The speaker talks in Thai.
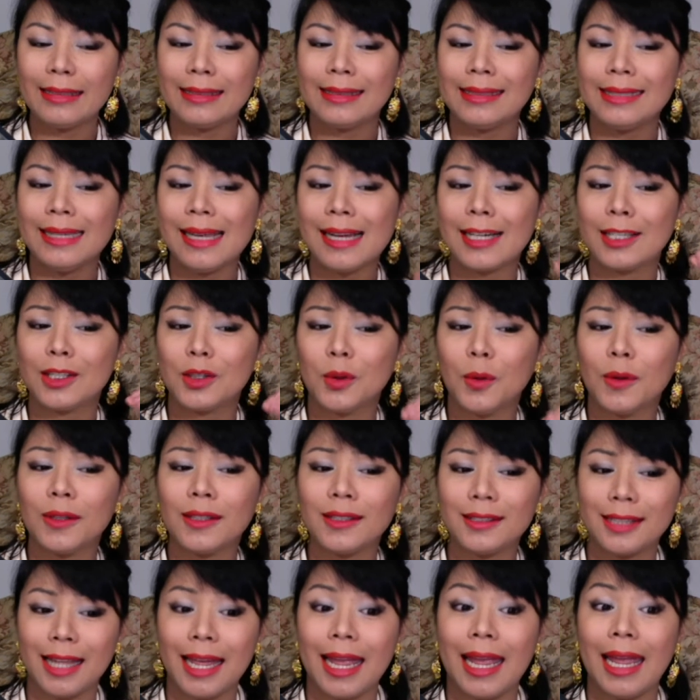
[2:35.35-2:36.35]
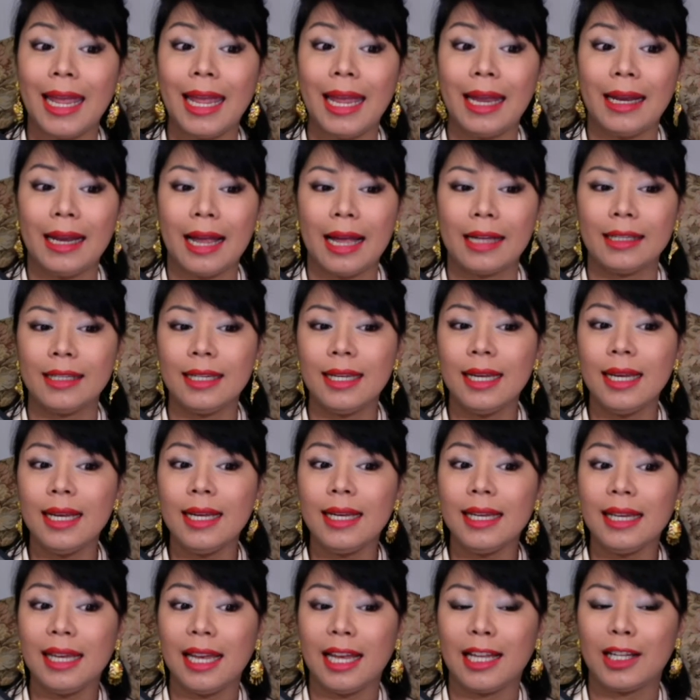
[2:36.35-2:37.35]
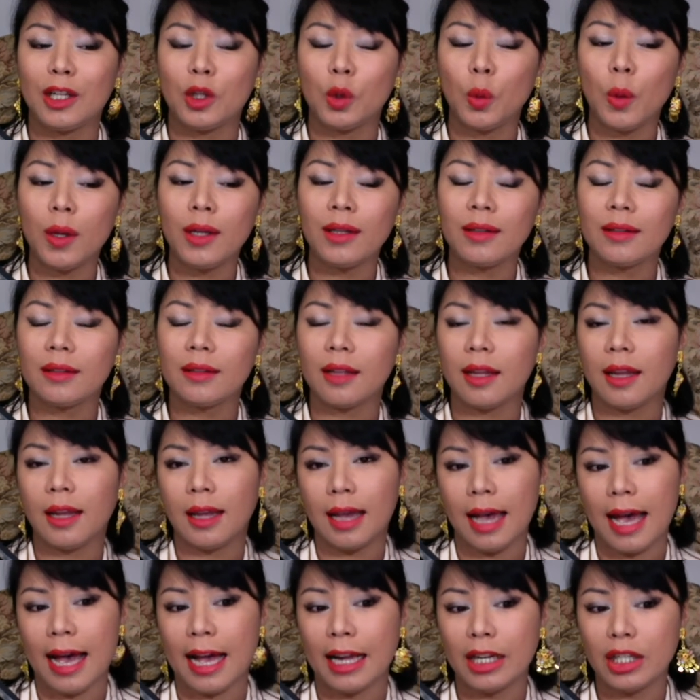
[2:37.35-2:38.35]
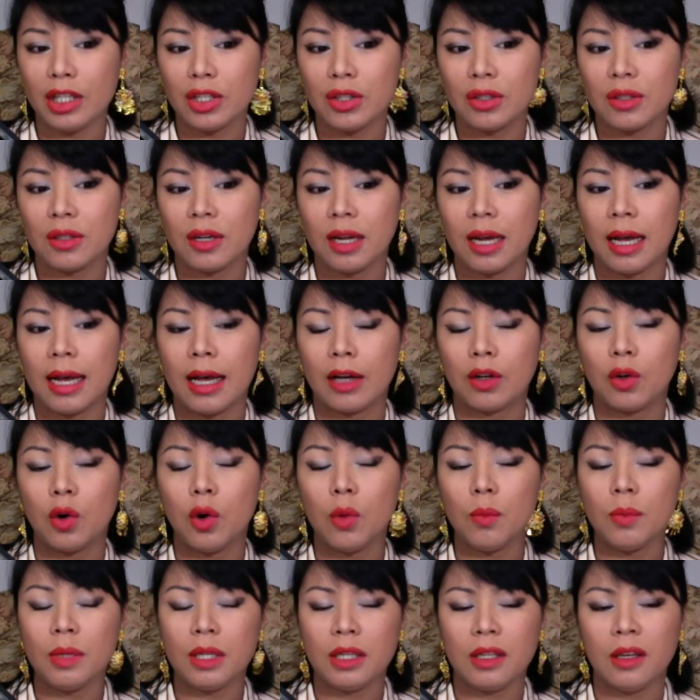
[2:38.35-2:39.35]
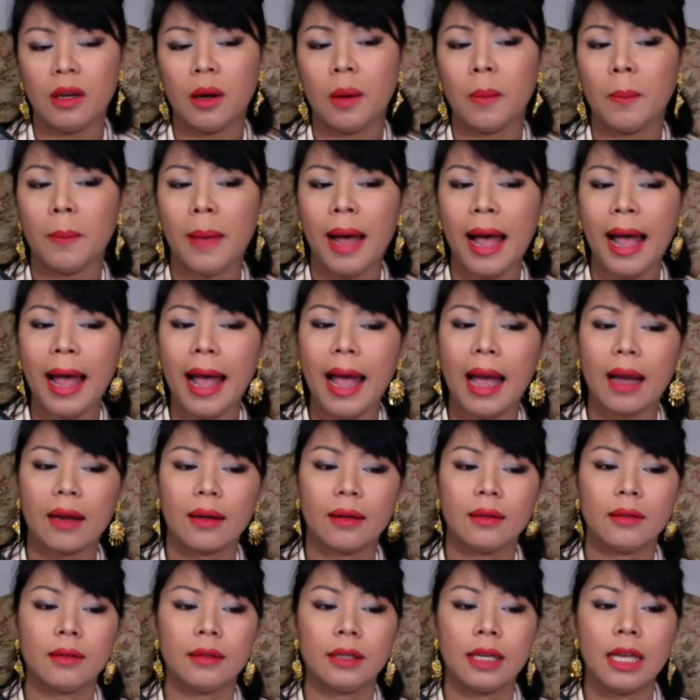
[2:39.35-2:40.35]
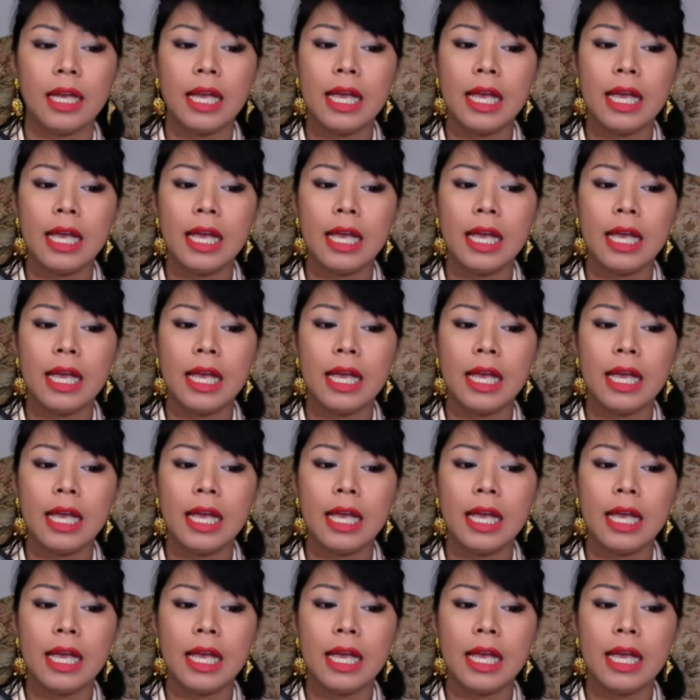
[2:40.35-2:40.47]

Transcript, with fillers: เสียงตัวเตเนี่ย ที่เขียนด้วย th นะคะ ก็มีเยอะมากเลย